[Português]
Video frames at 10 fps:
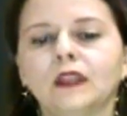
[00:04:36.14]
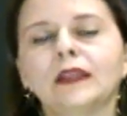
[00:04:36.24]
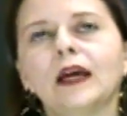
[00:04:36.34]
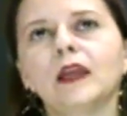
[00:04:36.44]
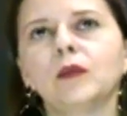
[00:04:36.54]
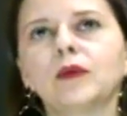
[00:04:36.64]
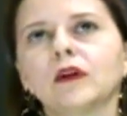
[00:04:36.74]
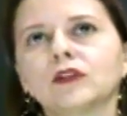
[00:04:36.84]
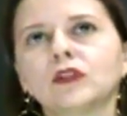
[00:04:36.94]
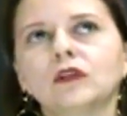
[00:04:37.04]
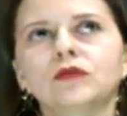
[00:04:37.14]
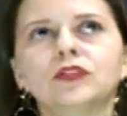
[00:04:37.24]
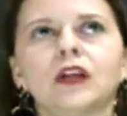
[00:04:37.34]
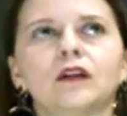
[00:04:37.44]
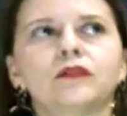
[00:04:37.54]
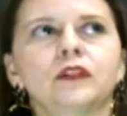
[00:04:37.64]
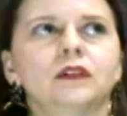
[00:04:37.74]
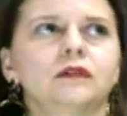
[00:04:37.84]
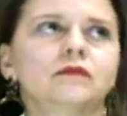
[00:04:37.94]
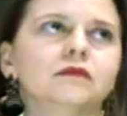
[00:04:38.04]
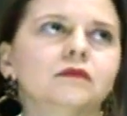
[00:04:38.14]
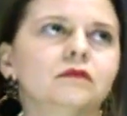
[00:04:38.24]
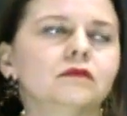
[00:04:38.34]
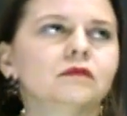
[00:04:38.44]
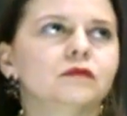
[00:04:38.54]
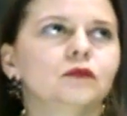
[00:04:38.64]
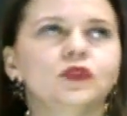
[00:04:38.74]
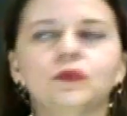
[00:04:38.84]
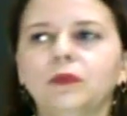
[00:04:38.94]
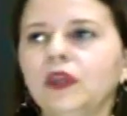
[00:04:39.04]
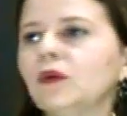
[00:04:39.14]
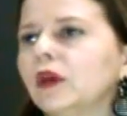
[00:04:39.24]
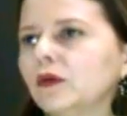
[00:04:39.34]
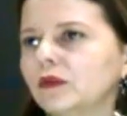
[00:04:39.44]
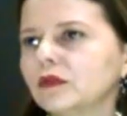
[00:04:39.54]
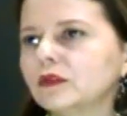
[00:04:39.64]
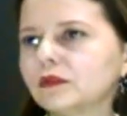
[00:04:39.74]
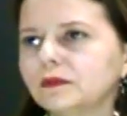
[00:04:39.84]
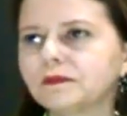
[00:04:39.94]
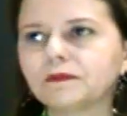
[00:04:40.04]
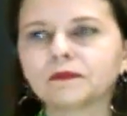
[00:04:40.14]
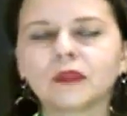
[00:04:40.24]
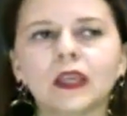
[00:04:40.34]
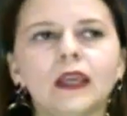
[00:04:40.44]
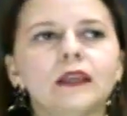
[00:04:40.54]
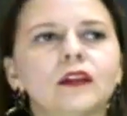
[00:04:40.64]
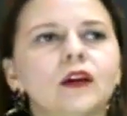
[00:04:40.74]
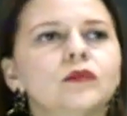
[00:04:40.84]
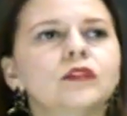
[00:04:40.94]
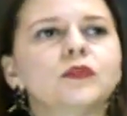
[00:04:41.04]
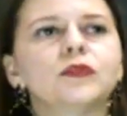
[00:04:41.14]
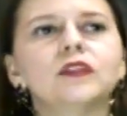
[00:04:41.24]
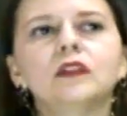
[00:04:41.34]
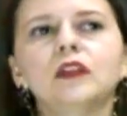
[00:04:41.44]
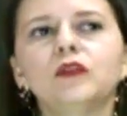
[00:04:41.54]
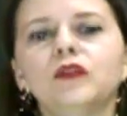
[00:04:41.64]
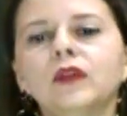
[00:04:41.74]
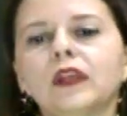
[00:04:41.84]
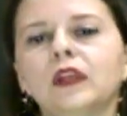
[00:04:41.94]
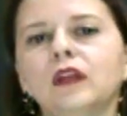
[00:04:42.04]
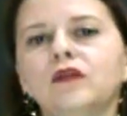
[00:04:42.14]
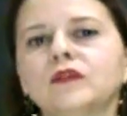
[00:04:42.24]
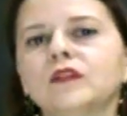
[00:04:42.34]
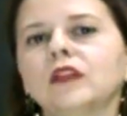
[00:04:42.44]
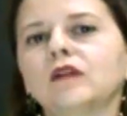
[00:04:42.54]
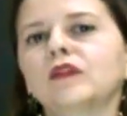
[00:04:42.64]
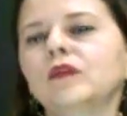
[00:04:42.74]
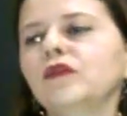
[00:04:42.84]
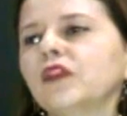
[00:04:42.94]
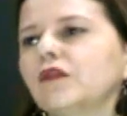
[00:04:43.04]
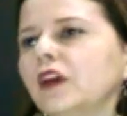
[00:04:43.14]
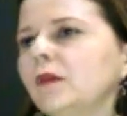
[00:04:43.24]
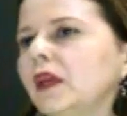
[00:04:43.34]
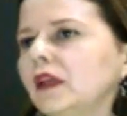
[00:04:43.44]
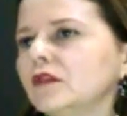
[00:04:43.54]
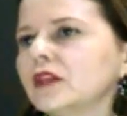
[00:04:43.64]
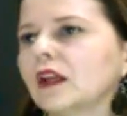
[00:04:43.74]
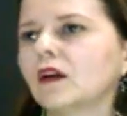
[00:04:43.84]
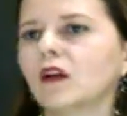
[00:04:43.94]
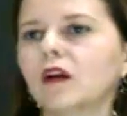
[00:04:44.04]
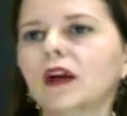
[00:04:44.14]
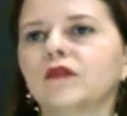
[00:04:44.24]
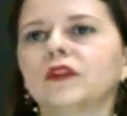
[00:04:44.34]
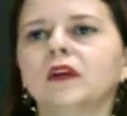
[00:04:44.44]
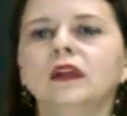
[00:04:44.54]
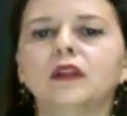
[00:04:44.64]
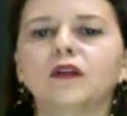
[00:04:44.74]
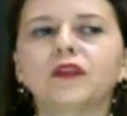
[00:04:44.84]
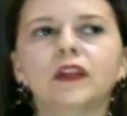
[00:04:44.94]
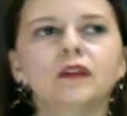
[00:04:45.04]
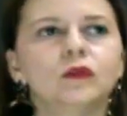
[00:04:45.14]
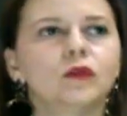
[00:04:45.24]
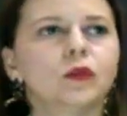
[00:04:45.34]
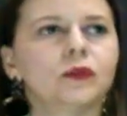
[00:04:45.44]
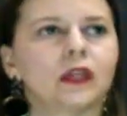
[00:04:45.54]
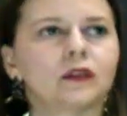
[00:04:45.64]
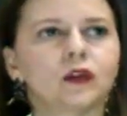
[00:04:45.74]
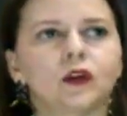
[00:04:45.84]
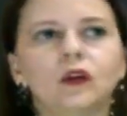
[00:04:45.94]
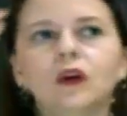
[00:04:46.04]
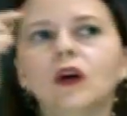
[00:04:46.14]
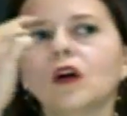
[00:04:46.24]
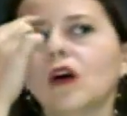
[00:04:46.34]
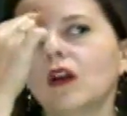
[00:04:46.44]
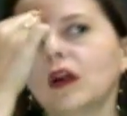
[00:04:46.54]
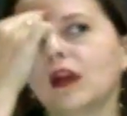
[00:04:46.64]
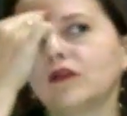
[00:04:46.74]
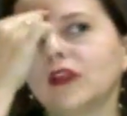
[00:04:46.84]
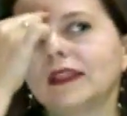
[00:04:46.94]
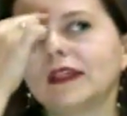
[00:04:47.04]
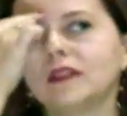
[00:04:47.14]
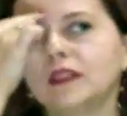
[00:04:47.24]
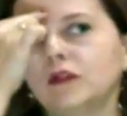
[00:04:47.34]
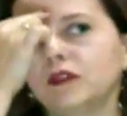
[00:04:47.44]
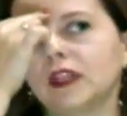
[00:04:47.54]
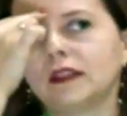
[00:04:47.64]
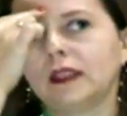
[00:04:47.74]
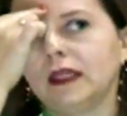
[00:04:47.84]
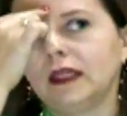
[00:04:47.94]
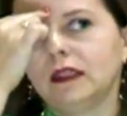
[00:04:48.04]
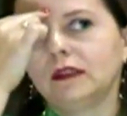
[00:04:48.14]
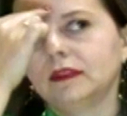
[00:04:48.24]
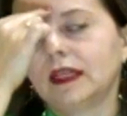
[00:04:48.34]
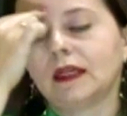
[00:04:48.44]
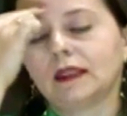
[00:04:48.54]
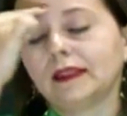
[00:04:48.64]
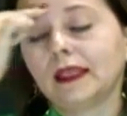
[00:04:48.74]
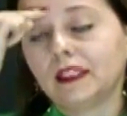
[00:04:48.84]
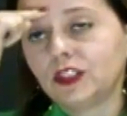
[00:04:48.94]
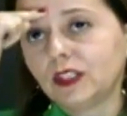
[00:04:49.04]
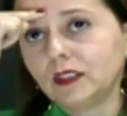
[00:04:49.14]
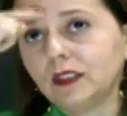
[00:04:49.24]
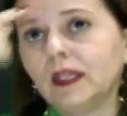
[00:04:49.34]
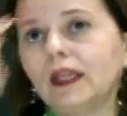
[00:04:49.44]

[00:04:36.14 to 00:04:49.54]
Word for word: na época eu acho que custava uns mil euros. Então era um dispositivo que funcionava com infravermelhos. Ela colocava na frente do computador, colocava um adesivo na tela, na testa.